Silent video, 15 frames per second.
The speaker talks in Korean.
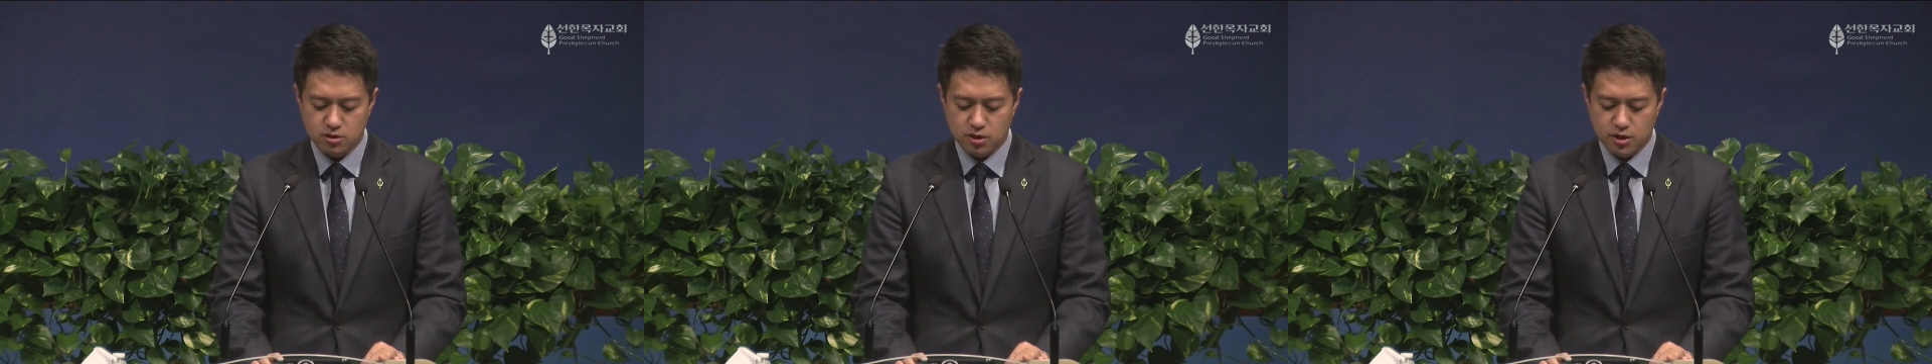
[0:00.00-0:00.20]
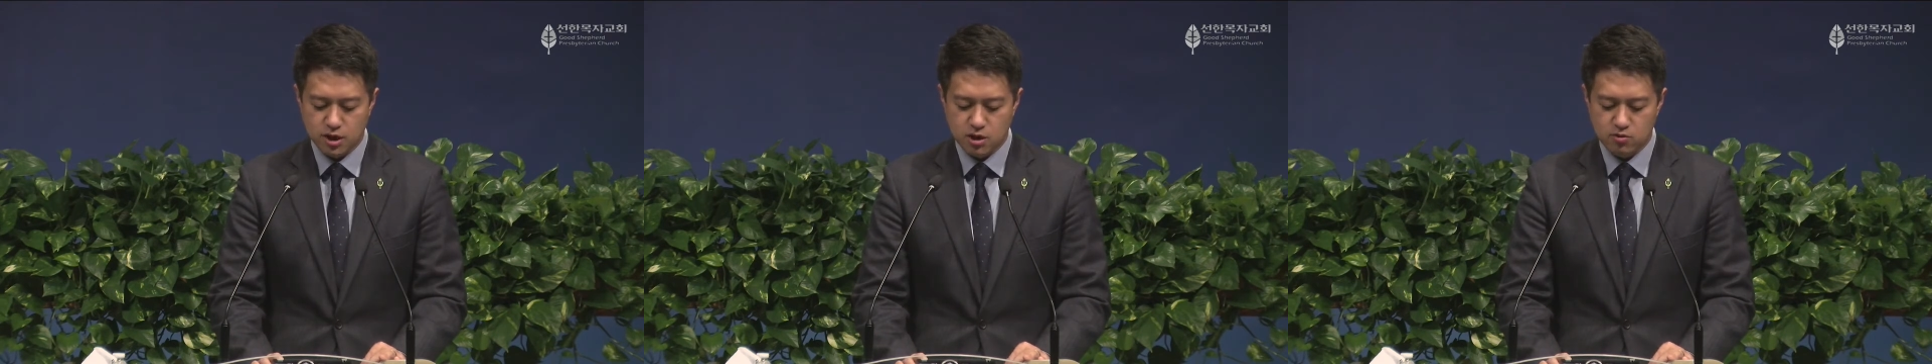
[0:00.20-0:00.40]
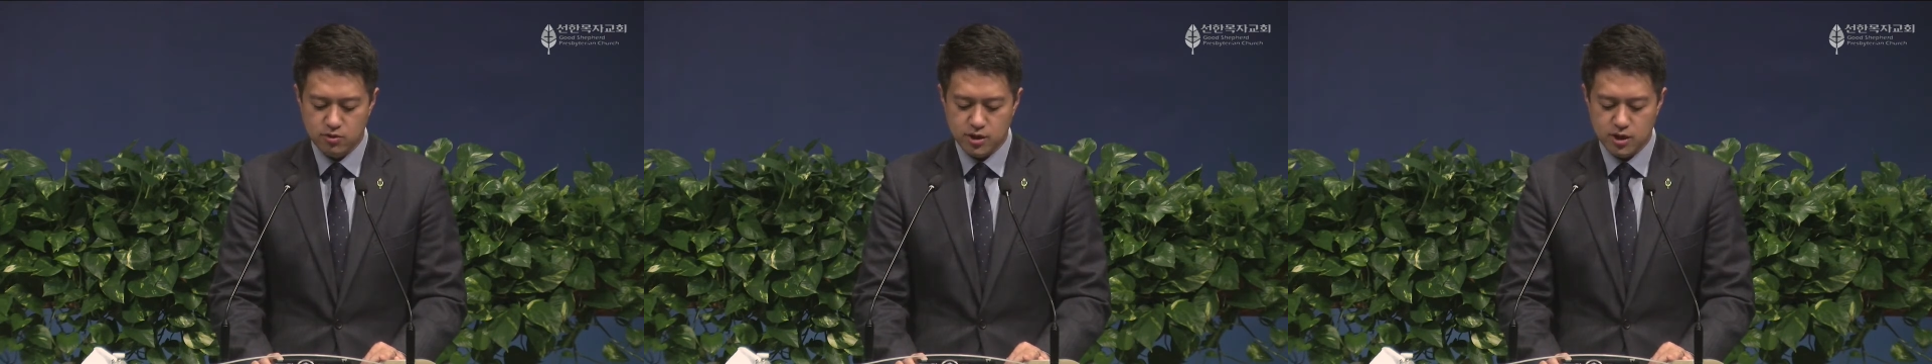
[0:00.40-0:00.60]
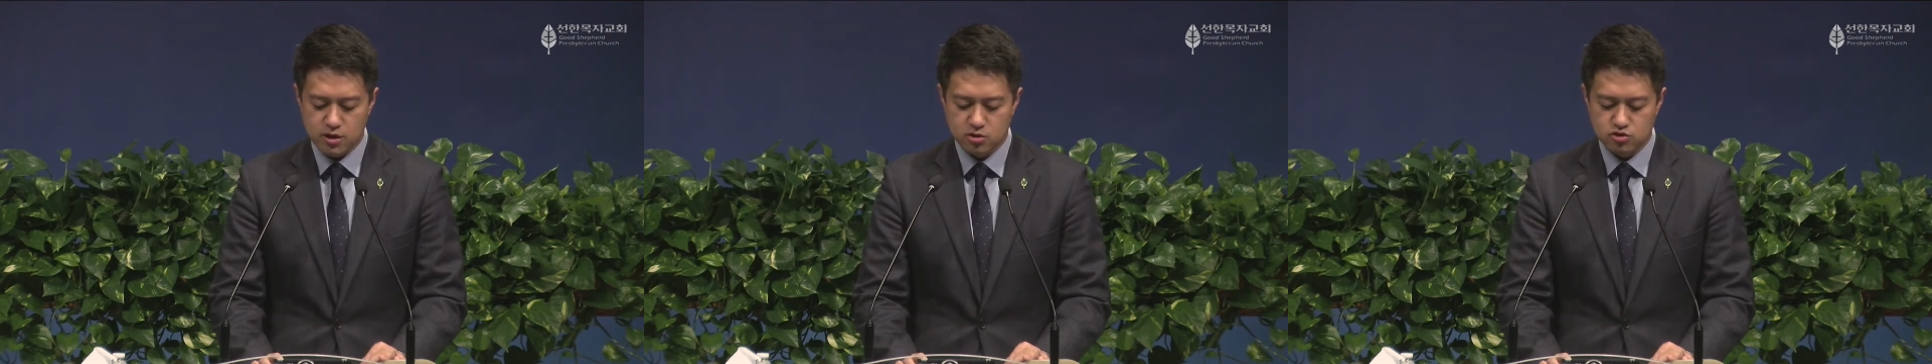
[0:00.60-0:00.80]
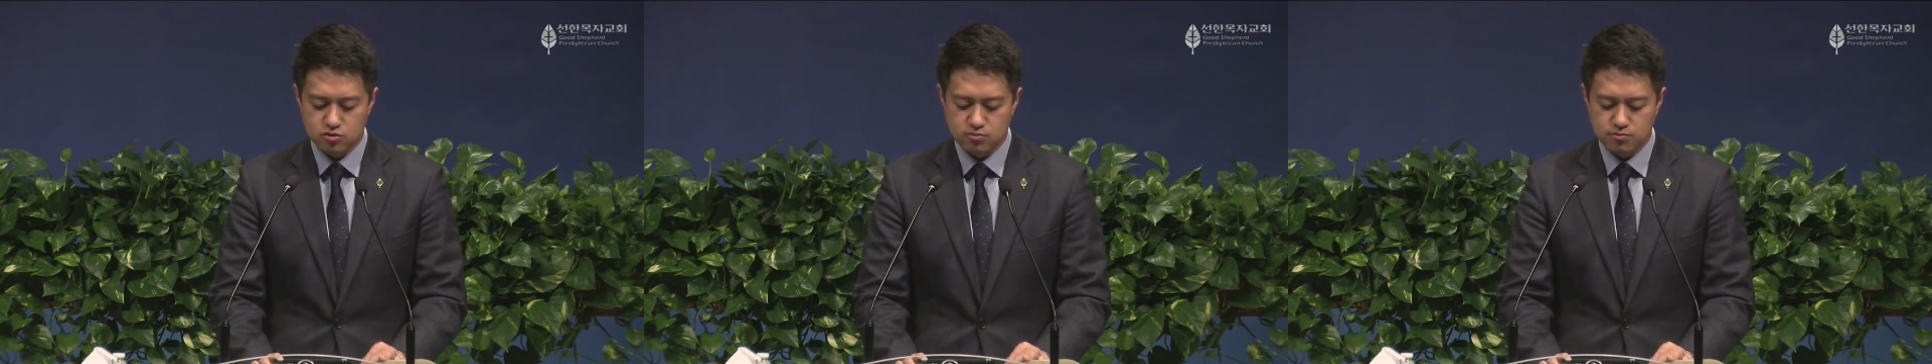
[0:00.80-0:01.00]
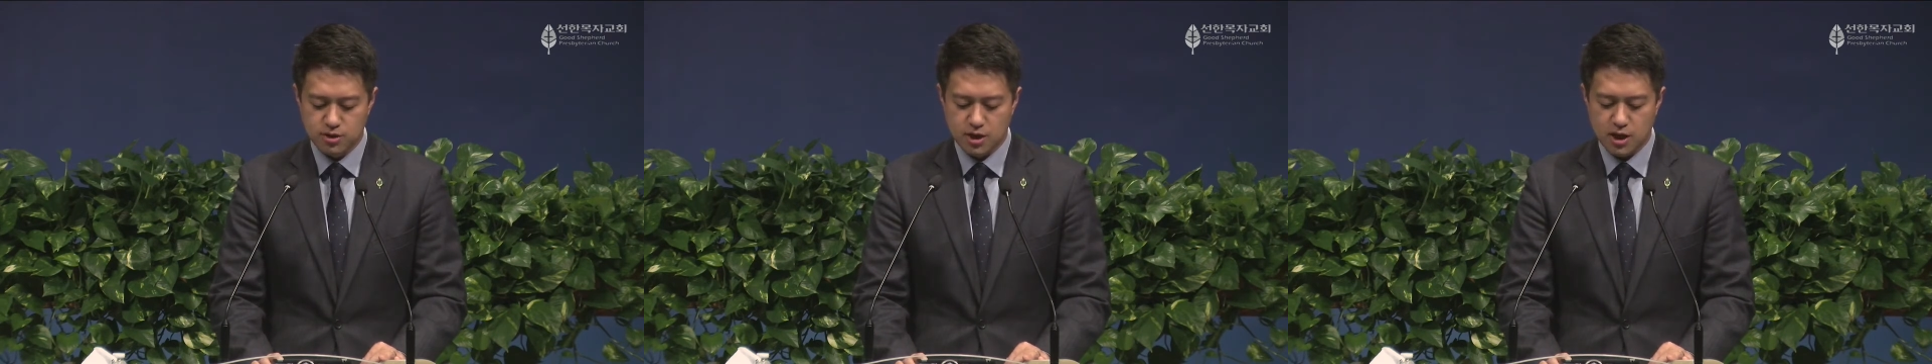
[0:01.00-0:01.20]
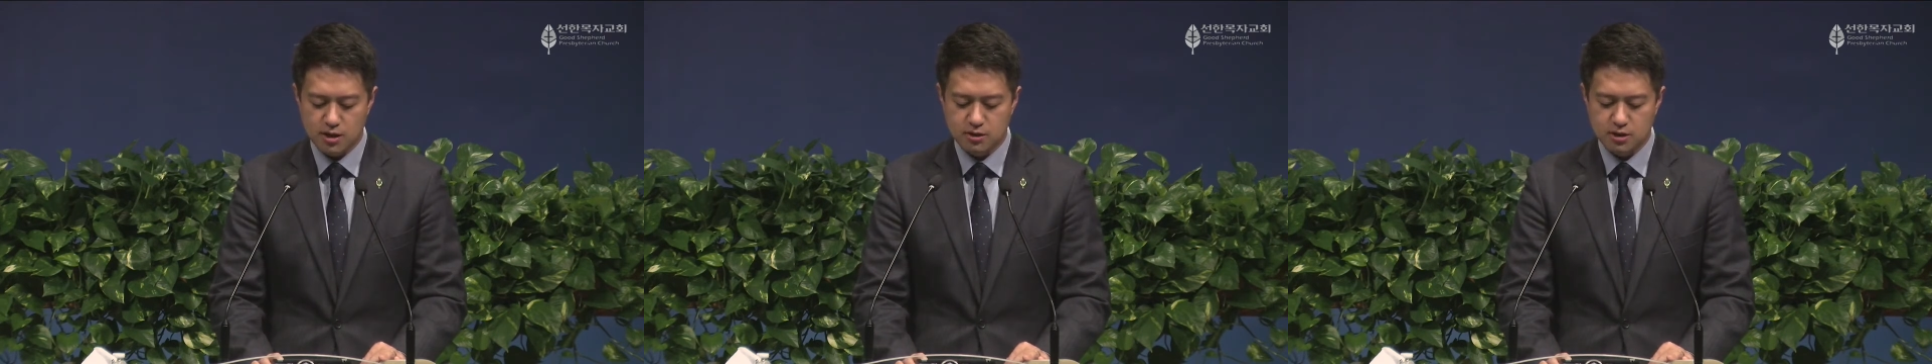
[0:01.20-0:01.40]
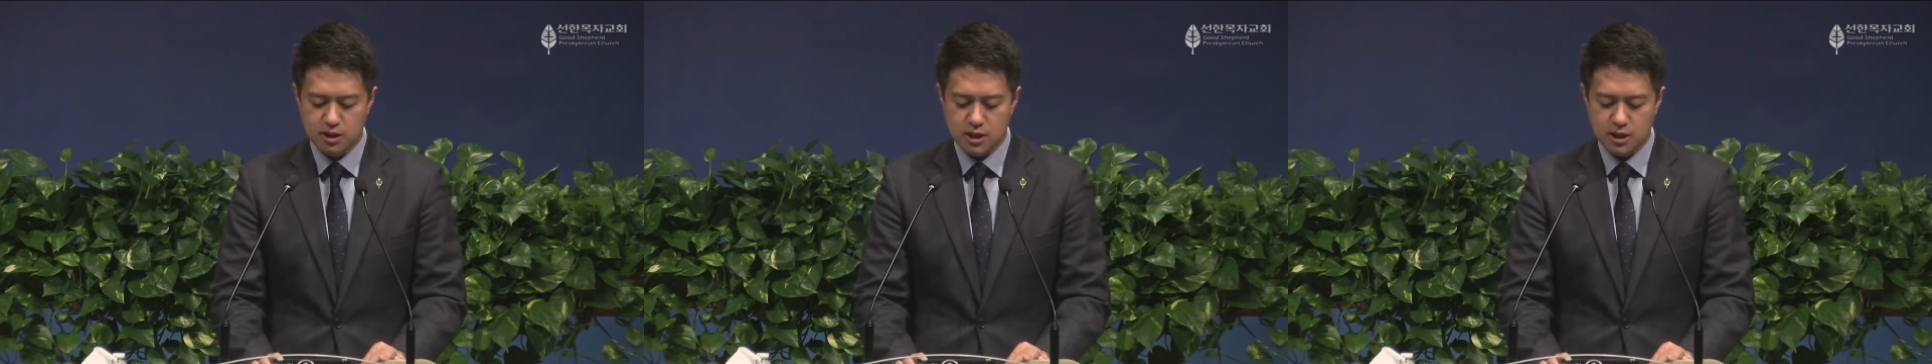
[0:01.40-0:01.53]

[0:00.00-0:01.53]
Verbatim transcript: 너희를 위하여 준비한